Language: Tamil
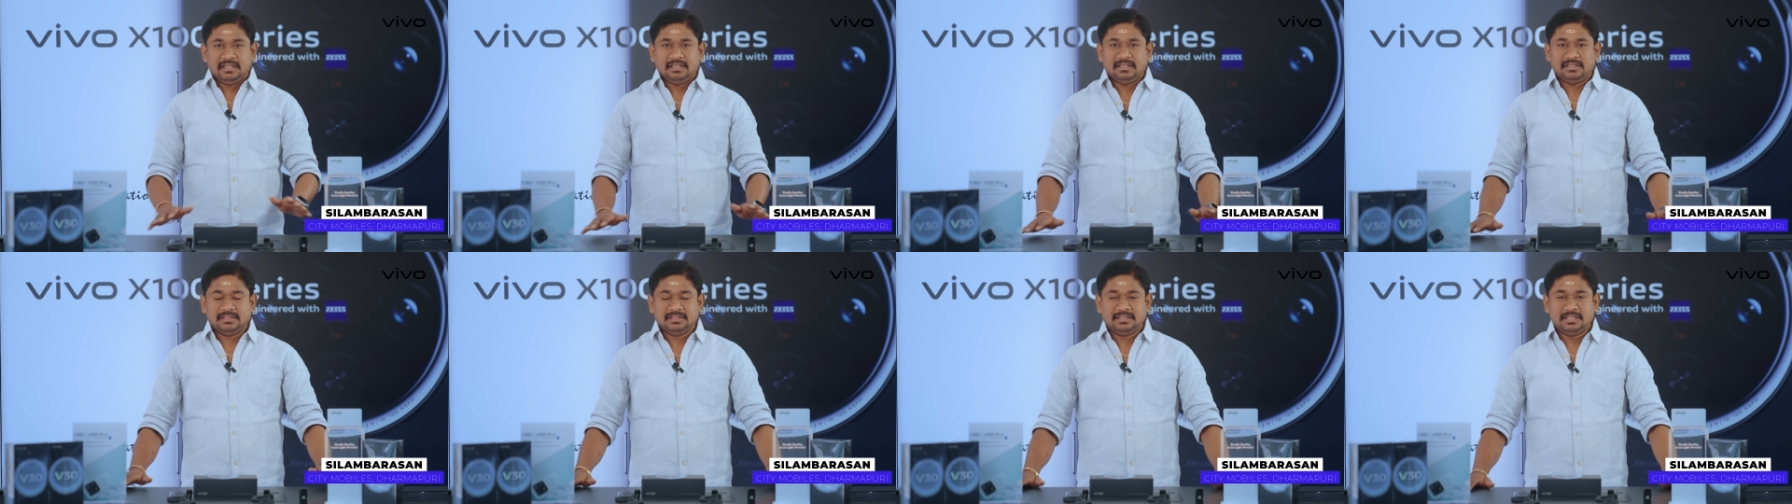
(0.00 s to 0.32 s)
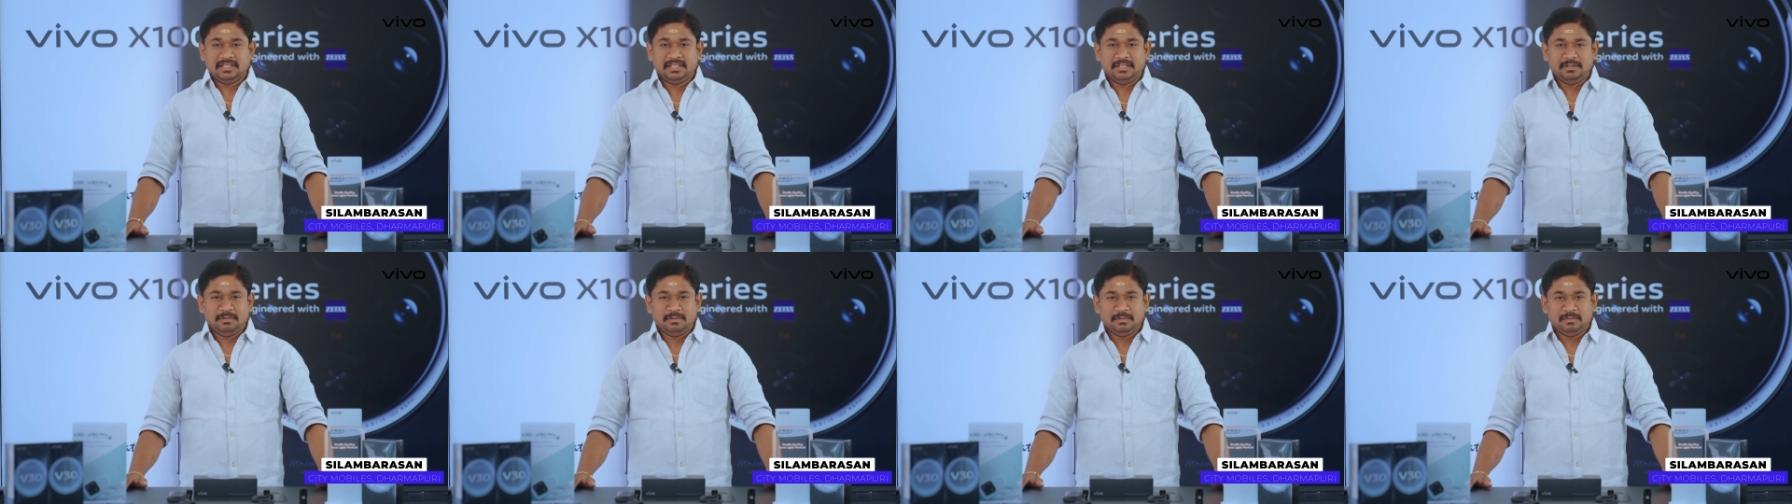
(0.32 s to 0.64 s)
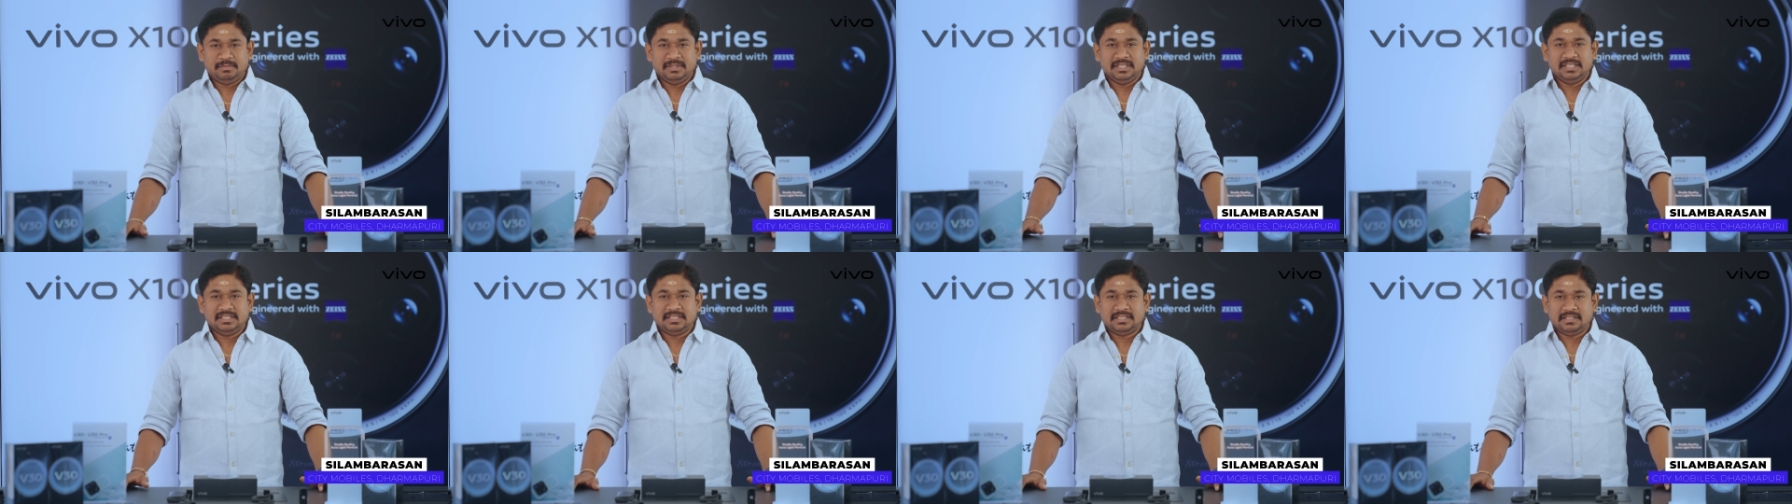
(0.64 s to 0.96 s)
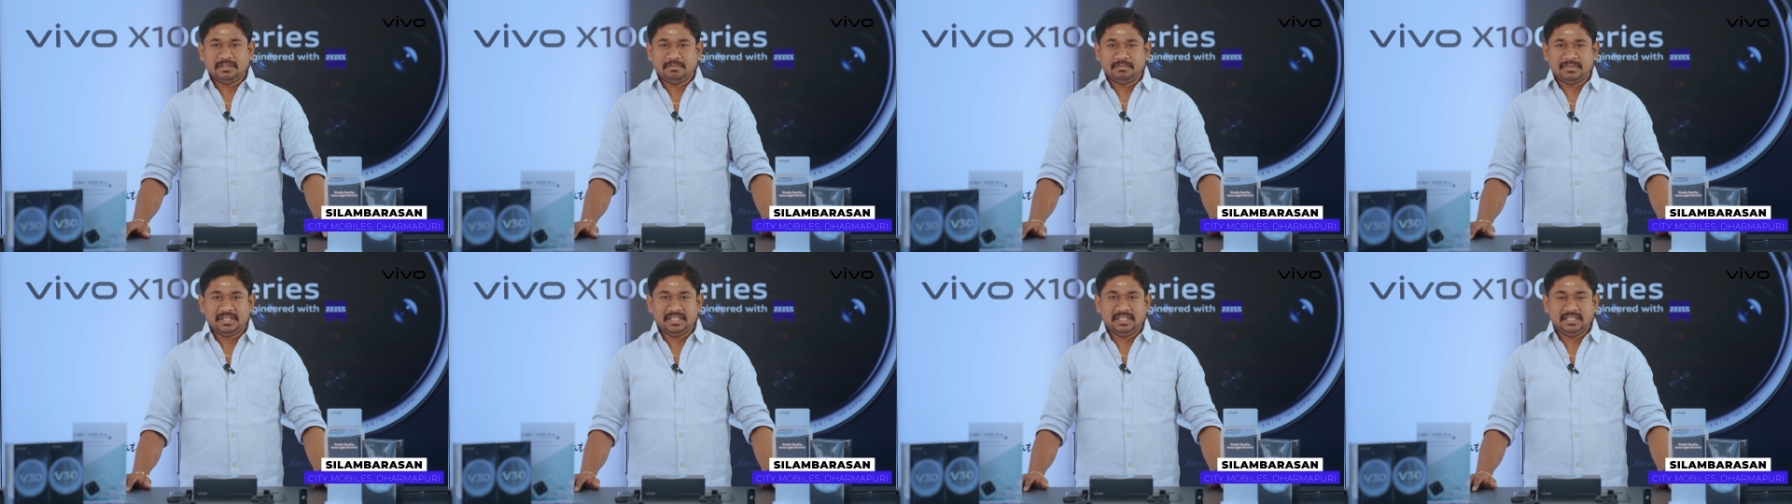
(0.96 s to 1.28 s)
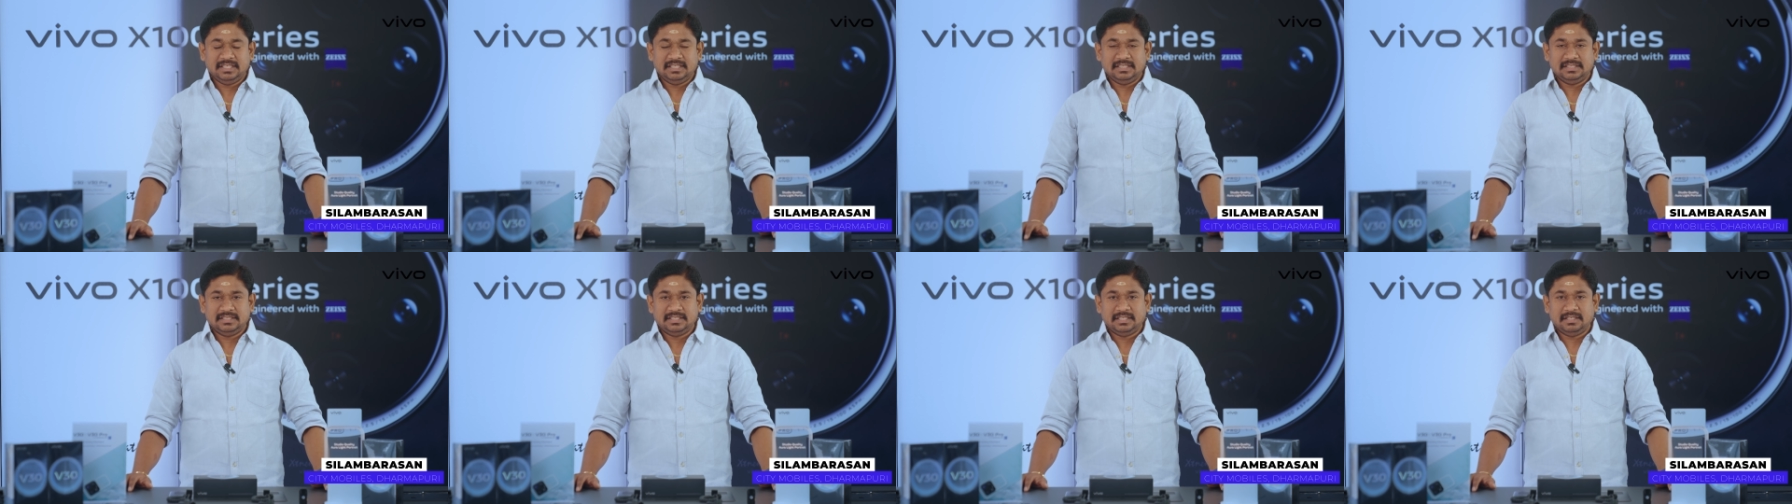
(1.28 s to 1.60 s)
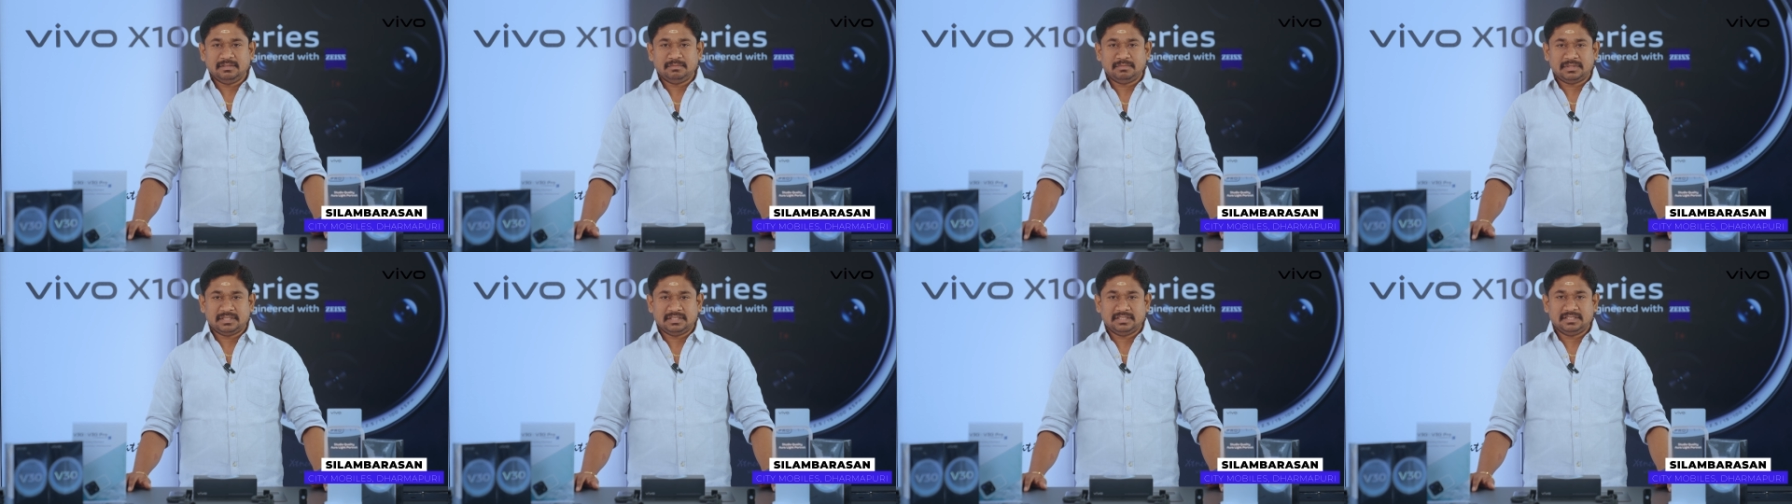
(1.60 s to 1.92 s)
நான் சிட்டி மொபைல்ஸ் எம்டி
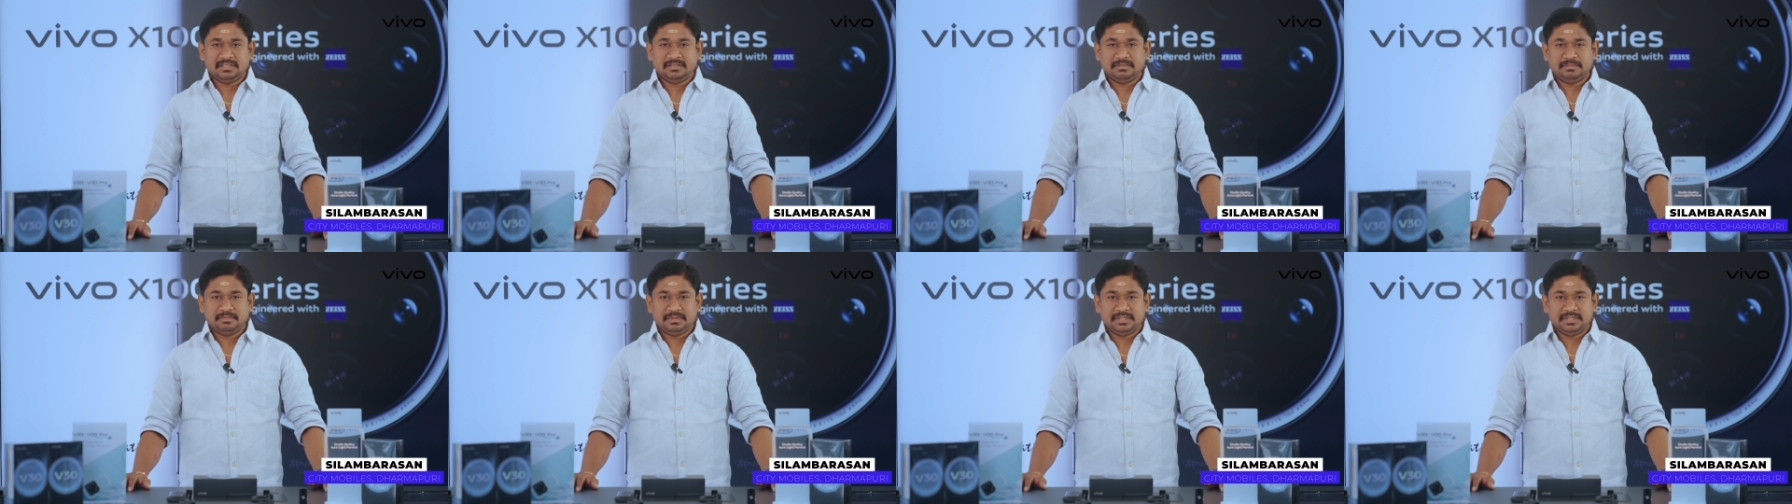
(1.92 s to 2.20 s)
சிலம்பரசன்